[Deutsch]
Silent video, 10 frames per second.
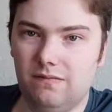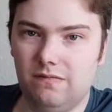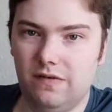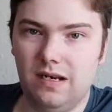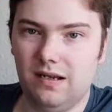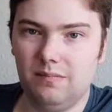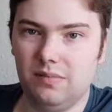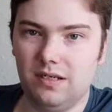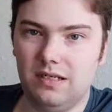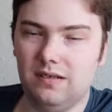
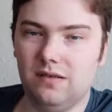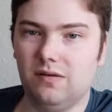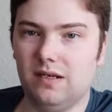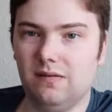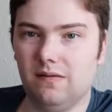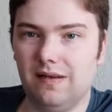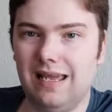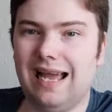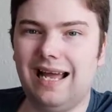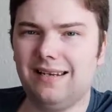Fehlerberichte oder
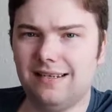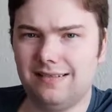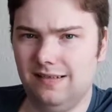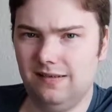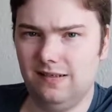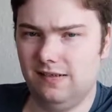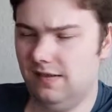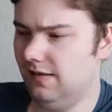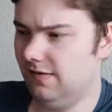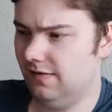Erratas nennen sich
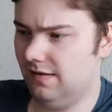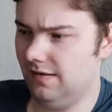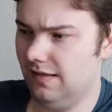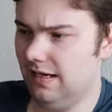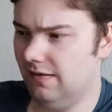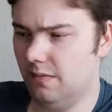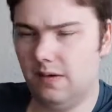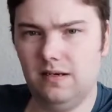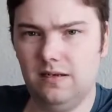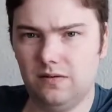die Dinger, wenn
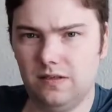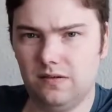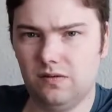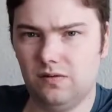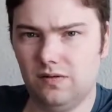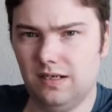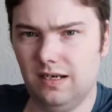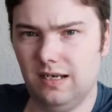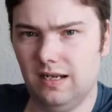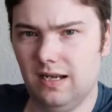man eine Linux-Distro
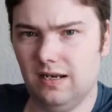runterlädt,